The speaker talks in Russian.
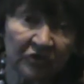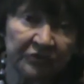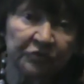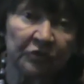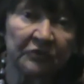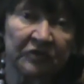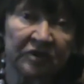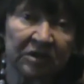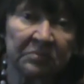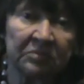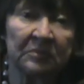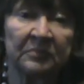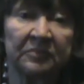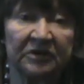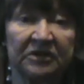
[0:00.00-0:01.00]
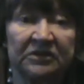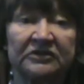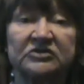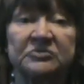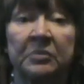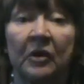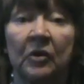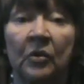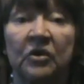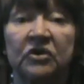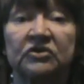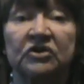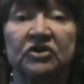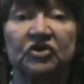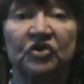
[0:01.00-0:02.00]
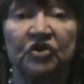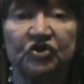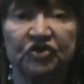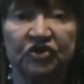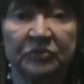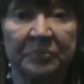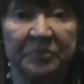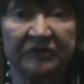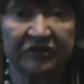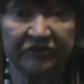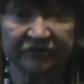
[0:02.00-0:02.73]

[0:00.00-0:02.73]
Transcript: в то время было спокойной ночи перед